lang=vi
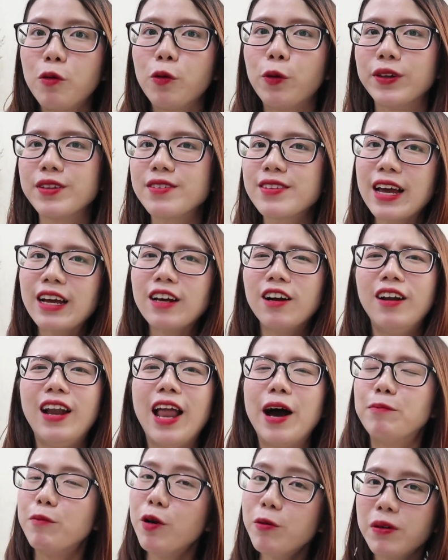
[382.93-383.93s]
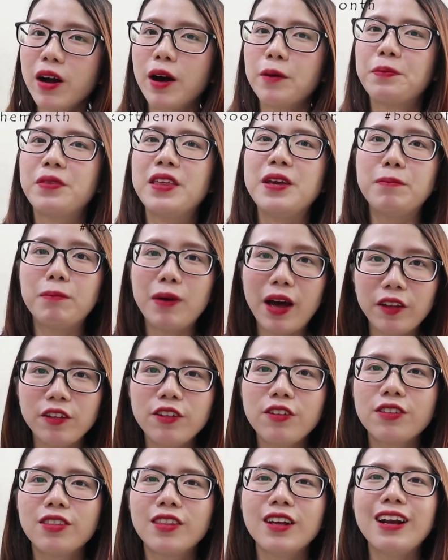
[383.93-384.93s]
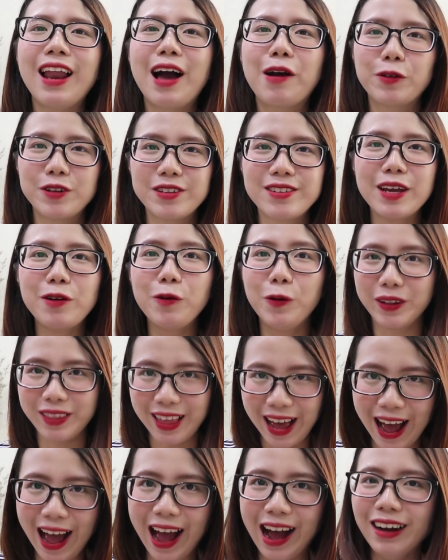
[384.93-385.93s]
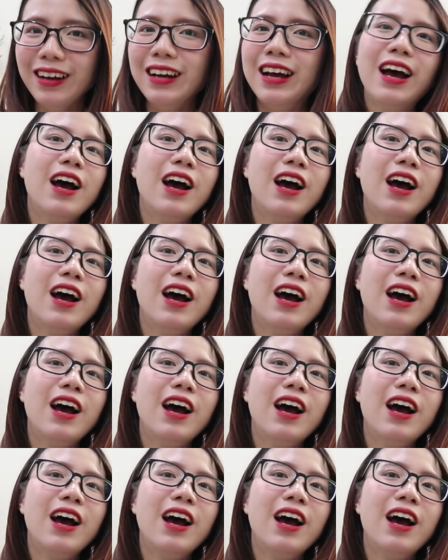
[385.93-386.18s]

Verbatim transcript: một cuốn sách gọi là Book of the Month, tức là cuốn sách của tháng,